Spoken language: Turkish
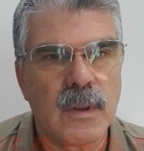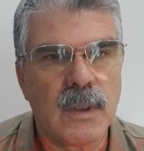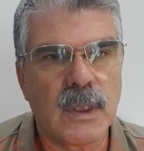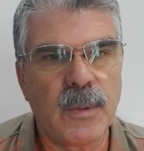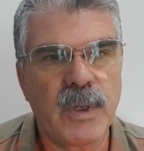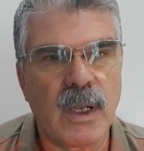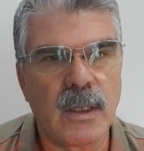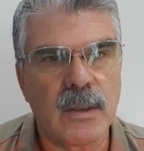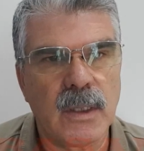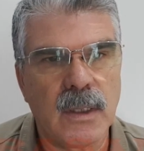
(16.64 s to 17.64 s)

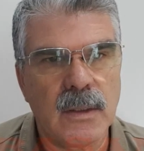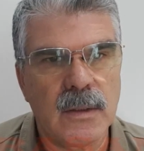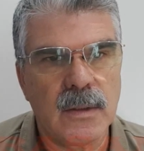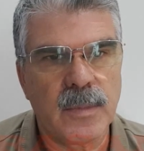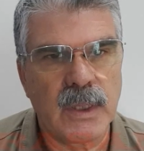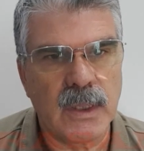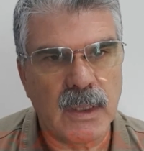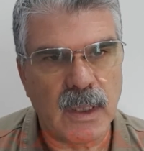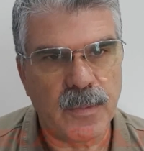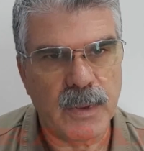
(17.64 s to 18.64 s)
2006'da beri
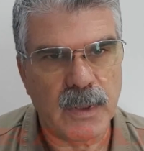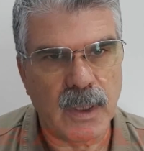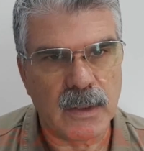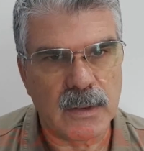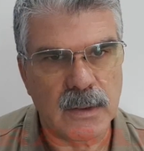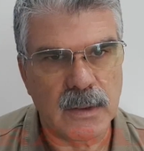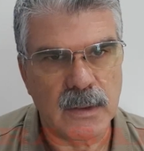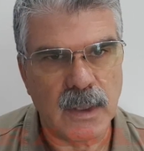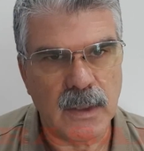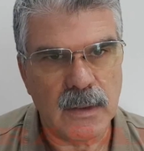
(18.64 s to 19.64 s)
kalp
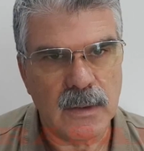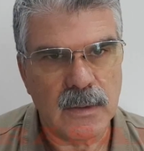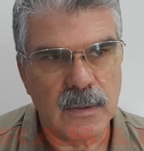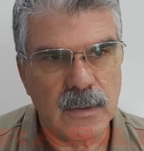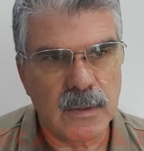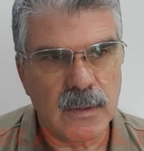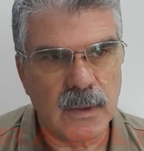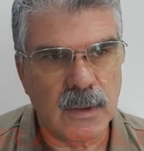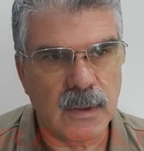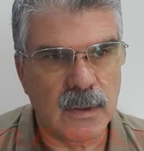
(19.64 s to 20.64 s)
rahatsızlığından
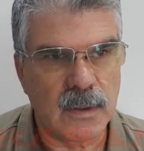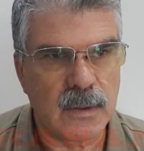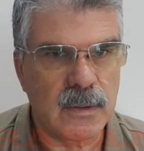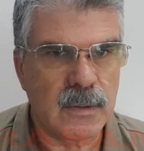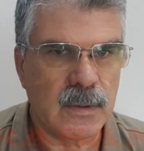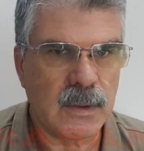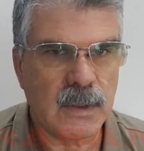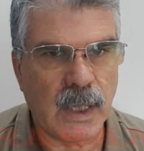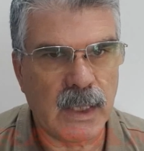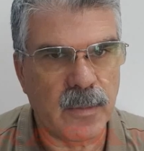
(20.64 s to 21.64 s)
e,
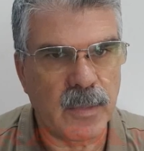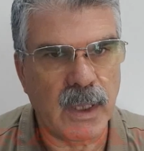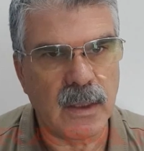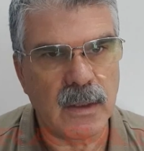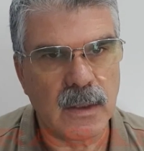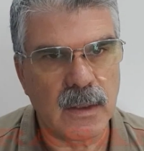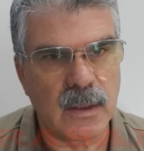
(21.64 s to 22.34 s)
kendimde e,